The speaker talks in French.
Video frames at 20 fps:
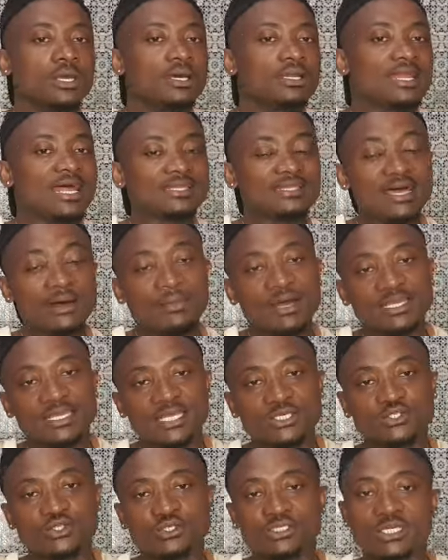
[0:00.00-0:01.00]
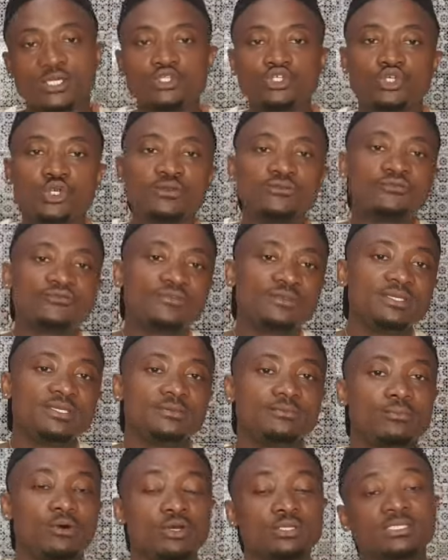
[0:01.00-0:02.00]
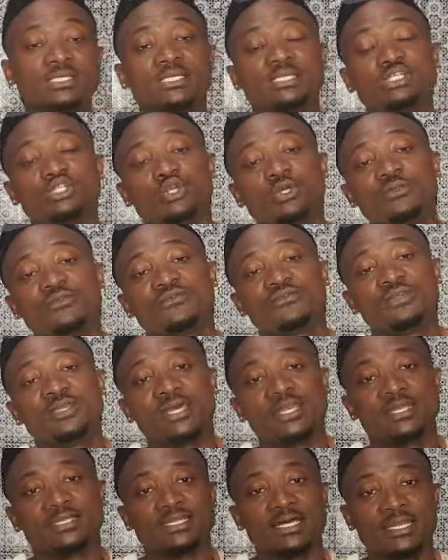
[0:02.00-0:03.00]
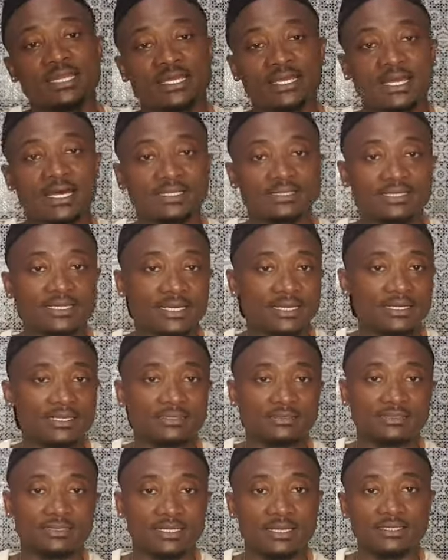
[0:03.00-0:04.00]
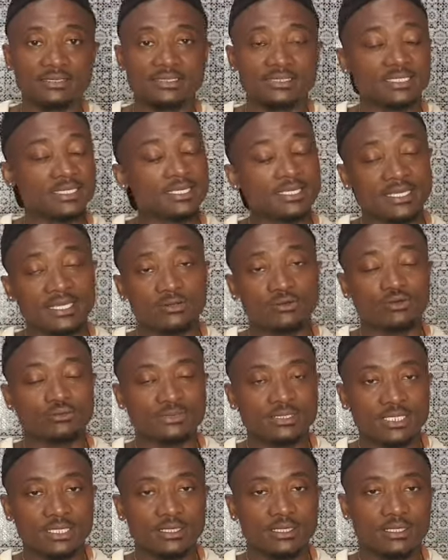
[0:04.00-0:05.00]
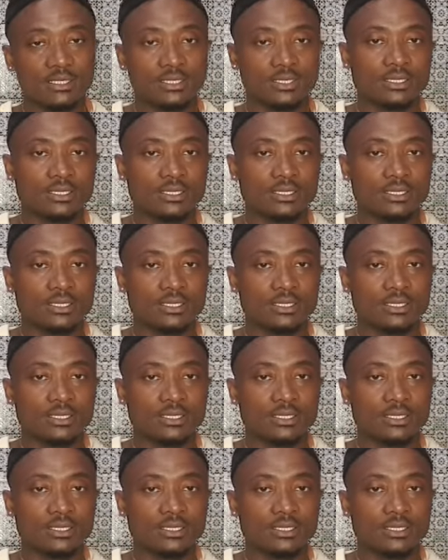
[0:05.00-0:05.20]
la dame en question, c'est une jeune fille. Bon, si elle dit jeune fille, elle est dans les ans, 30 c'est qu'elle comme ça.